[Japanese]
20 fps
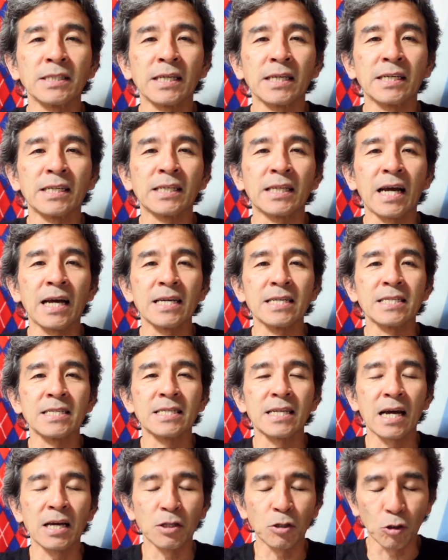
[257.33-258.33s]
期待した
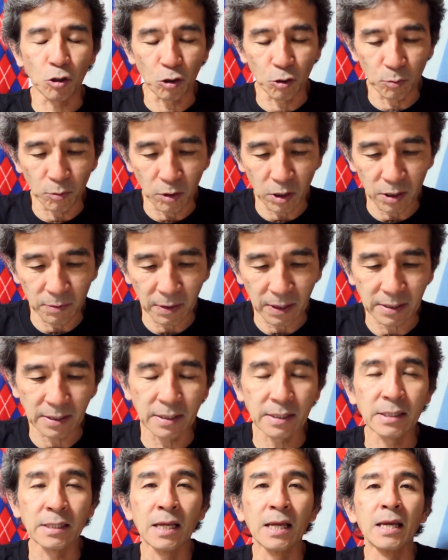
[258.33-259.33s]
いと思いま
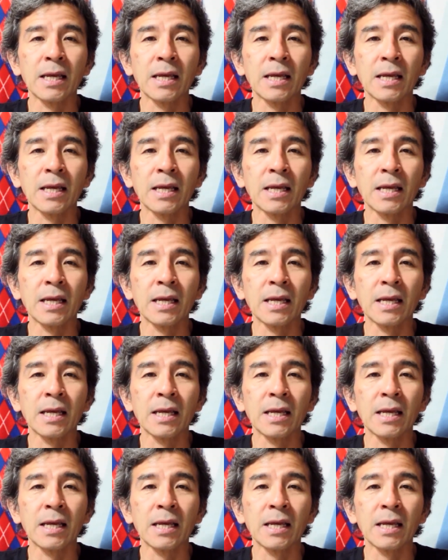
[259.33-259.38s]
す。